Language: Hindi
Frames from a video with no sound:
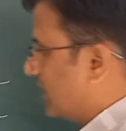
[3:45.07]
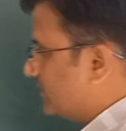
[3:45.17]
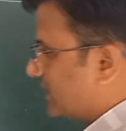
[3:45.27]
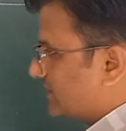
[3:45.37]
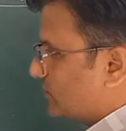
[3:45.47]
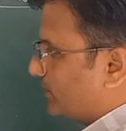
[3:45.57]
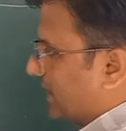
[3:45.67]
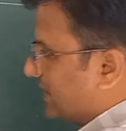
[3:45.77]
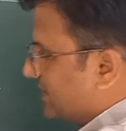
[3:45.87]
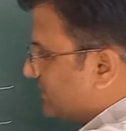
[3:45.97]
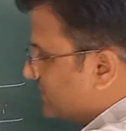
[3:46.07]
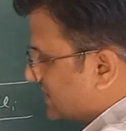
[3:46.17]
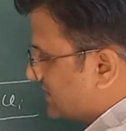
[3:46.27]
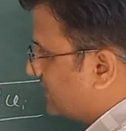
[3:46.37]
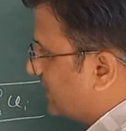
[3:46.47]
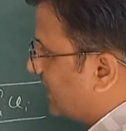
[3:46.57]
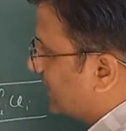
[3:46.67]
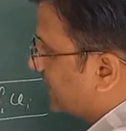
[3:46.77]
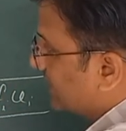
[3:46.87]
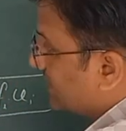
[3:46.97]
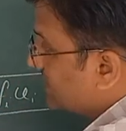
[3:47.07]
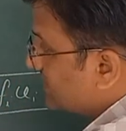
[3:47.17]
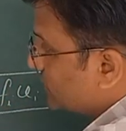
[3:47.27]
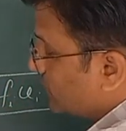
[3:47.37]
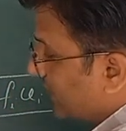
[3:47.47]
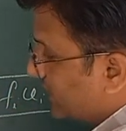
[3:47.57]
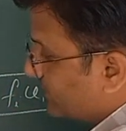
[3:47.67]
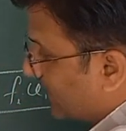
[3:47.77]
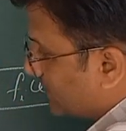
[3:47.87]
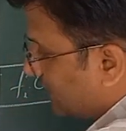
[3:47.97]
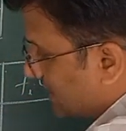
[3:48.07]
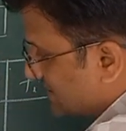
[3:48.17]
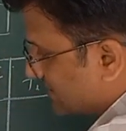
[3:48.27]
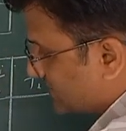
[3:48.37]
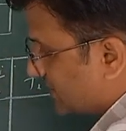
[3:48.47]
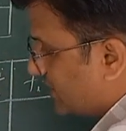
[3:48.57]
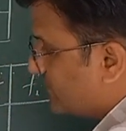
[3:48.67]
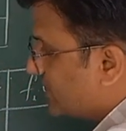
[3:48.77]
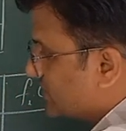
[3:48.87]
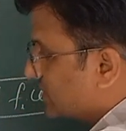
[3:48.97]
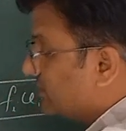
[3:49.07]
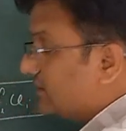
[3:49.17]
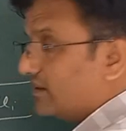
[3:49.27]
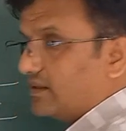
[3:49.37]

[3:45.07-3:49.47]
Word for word: अब यहाँ देखो पहले डिविएशन निकालेंगे इस ट्वेंटी फाइव का इन सबसे डिविएशन